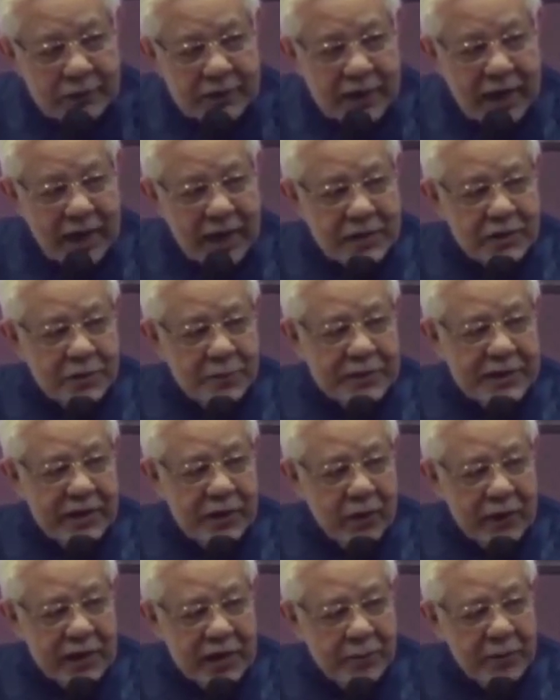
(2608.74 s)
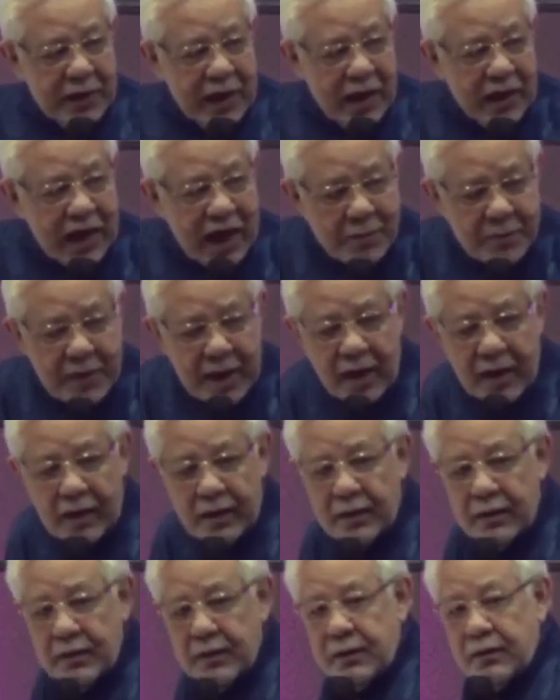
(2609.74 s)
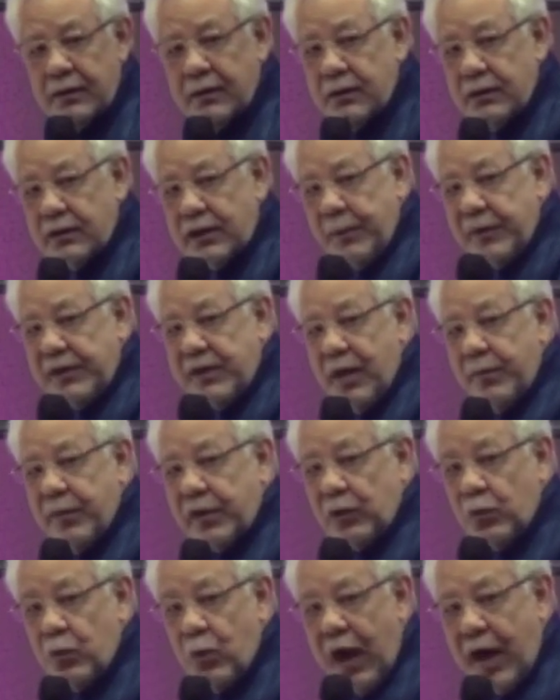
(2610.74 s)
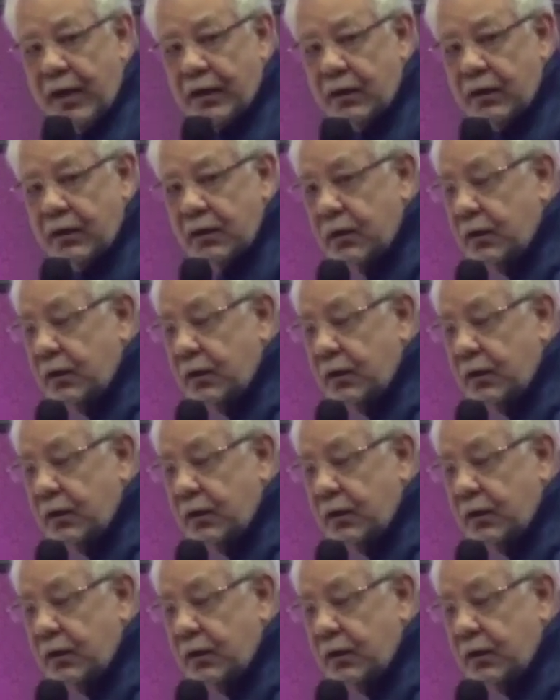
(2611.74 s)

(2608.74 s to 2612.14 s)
Jangan cuma jadi orang yang beragama, tapi tidak bertuhan.